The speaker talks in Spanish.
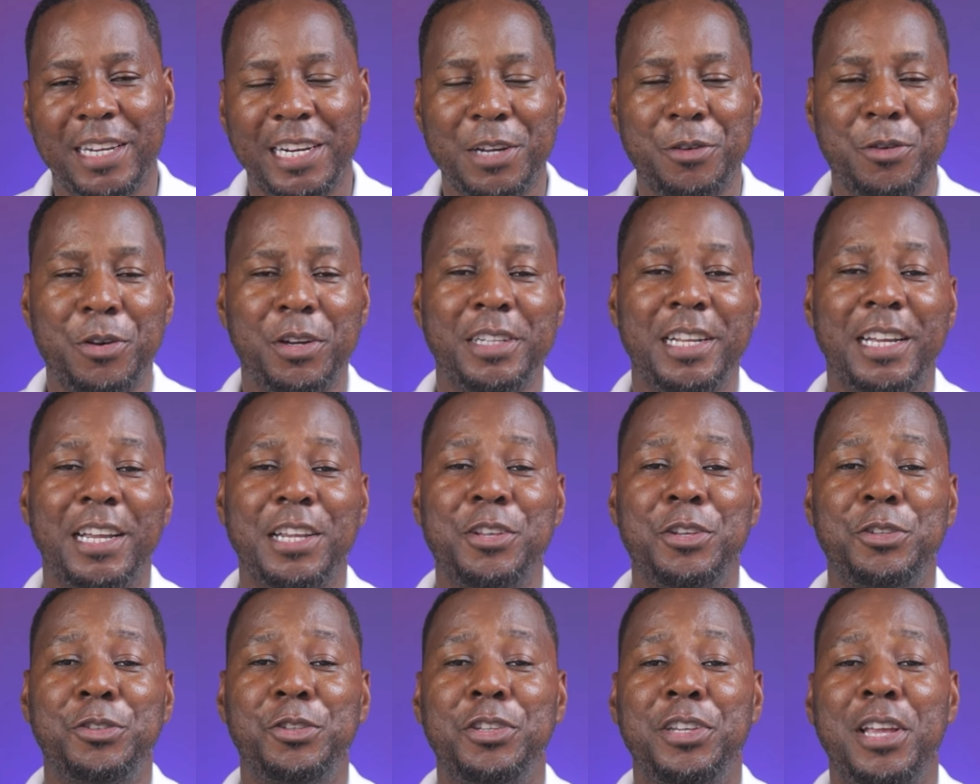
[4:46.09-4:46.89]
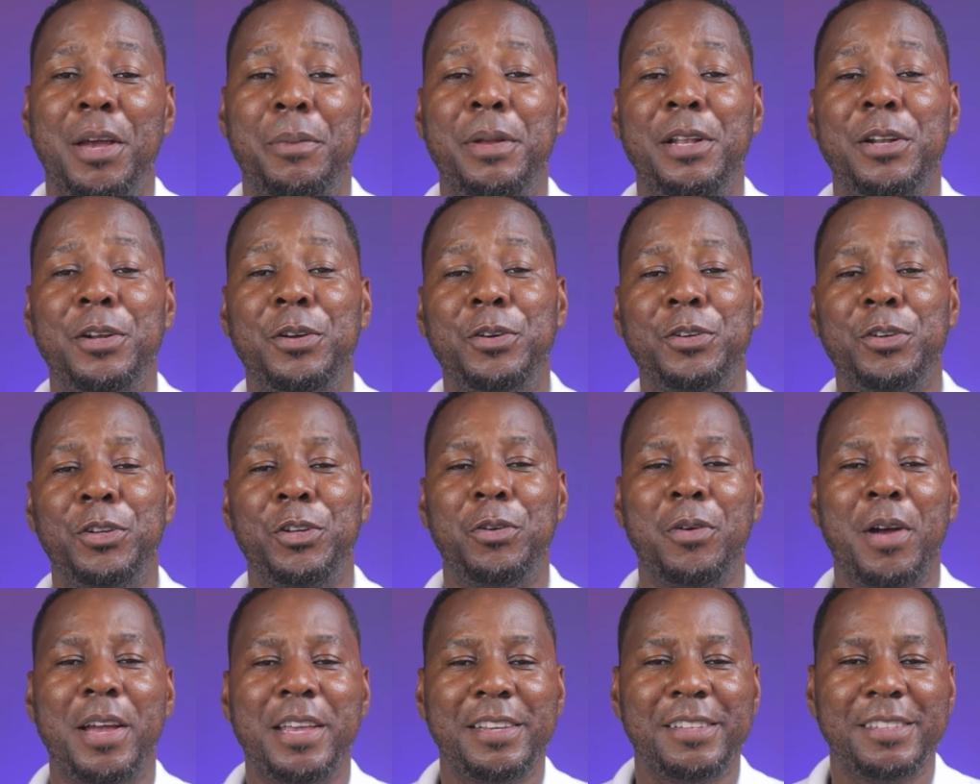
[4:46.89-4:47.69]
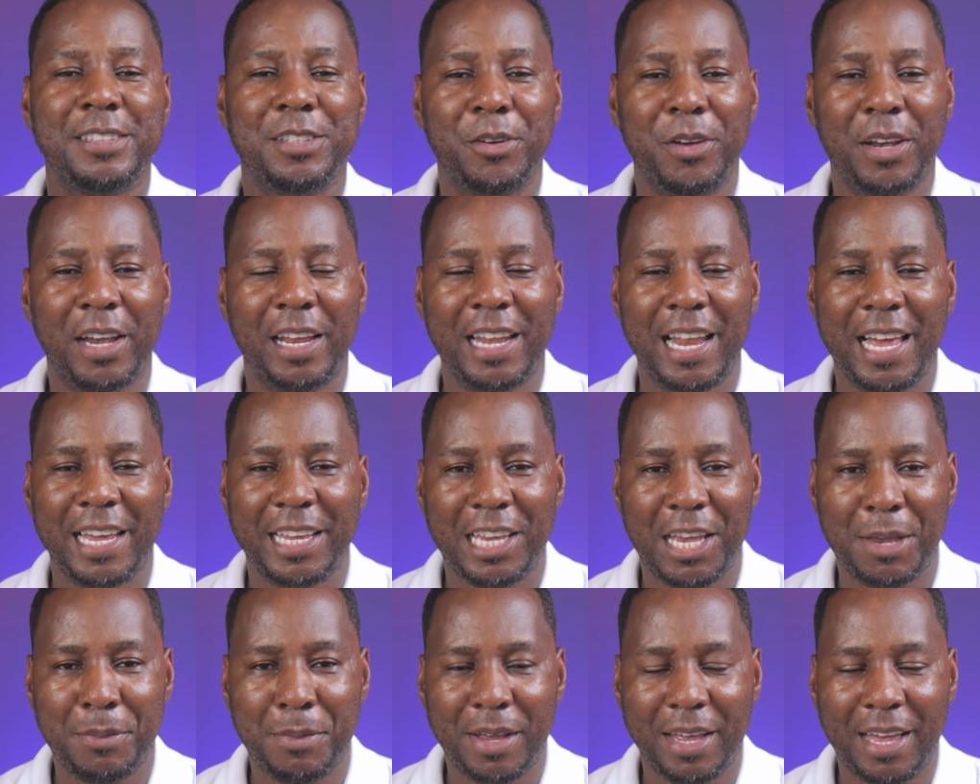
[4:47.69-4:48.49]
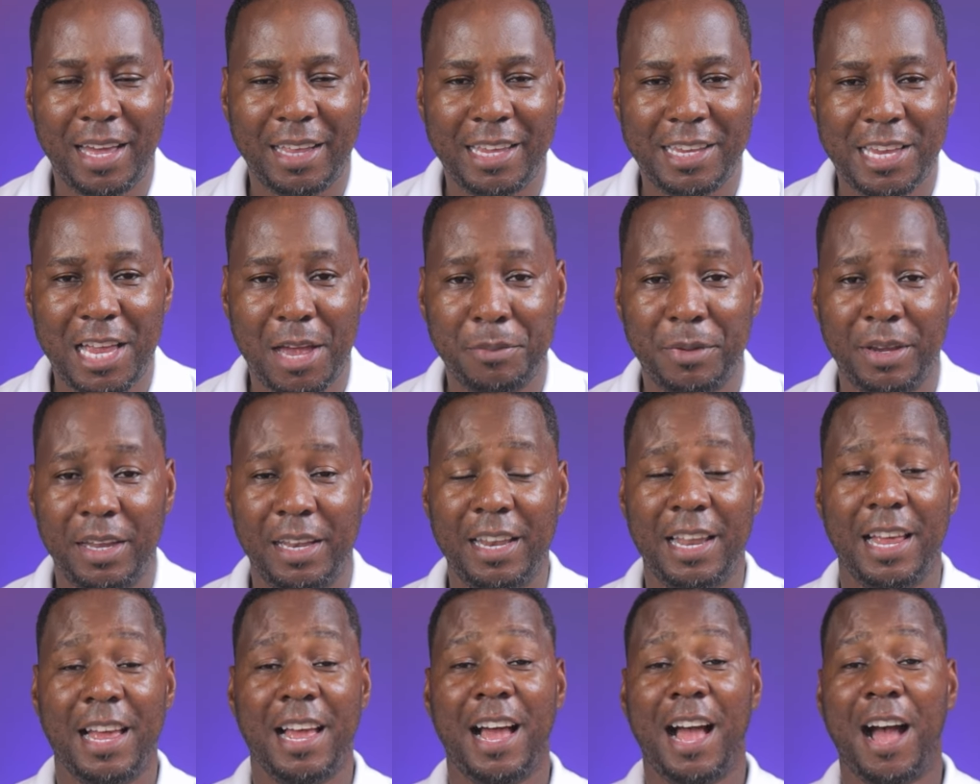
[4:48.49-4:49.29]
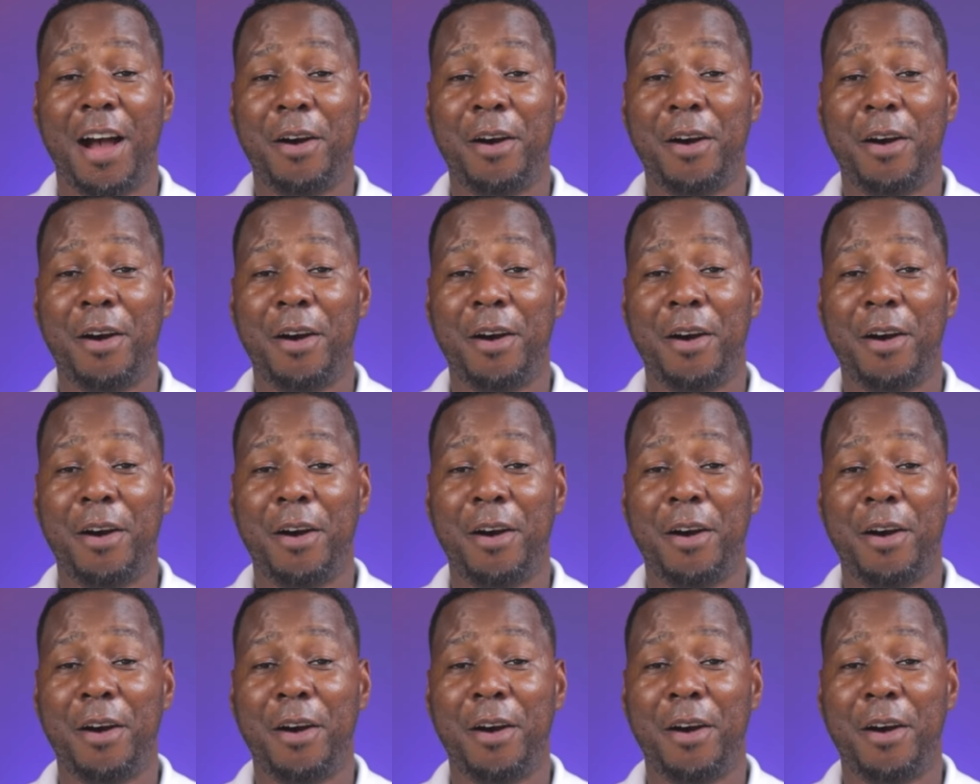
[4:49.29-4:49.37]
Recuerda que yo soy Yamil Córdoba y esto es la química de Yamil.